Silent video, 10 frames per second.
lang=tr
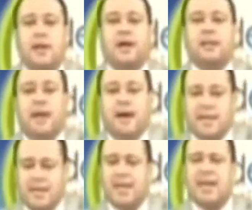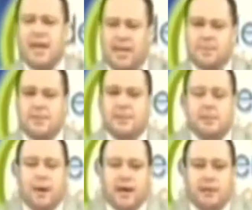Hatta hani
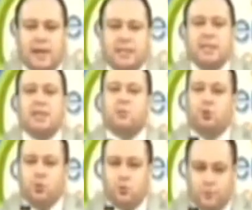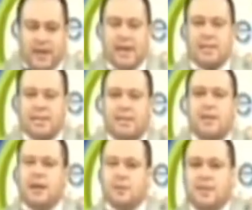emzikli bayanlar süt veren hani
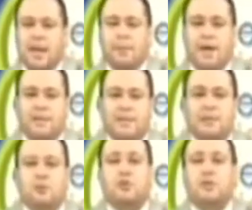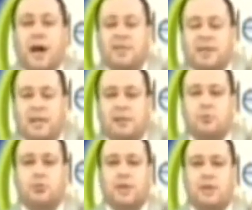emziren bayanların daha sağlıklı
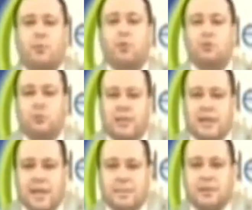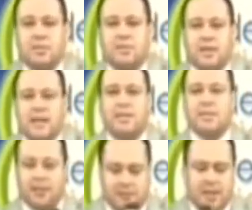sütlerinin bol sütleri gelmesi açısından yine
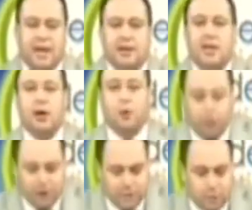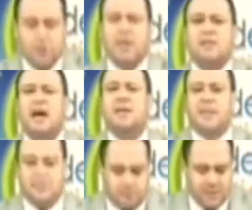zeytinyağını öneriyoruz. Say
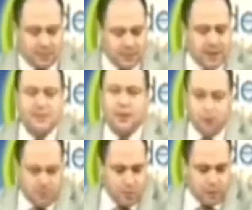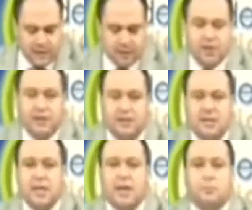say bitmez ama sanıyorum ki bu kadar yetecektir.
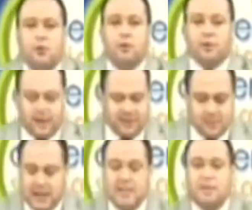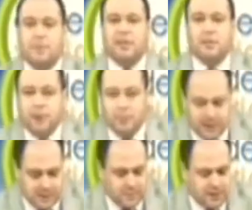4 artı 1 lezzet paketi,
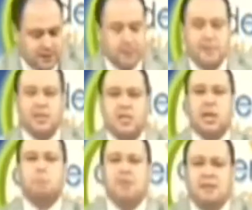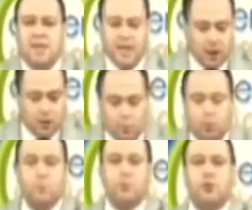paketimizde sevgili seyirciler bir de
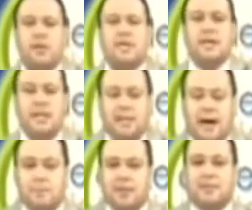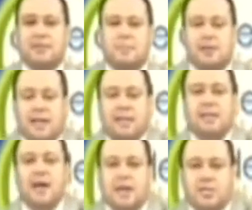bütün bu ürünlerin yanında size bir de
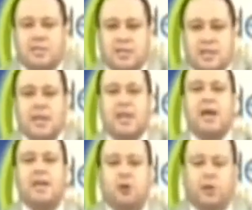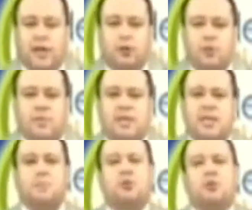nar ekşisini hediye olarak
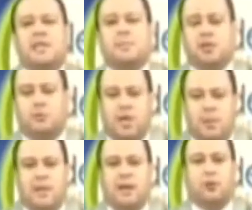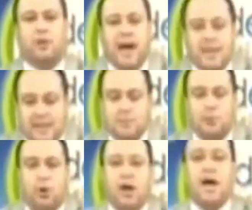göndereceğiz. Bununla ilgili bir şey söylemeye gerek yok. Herkes biliyor.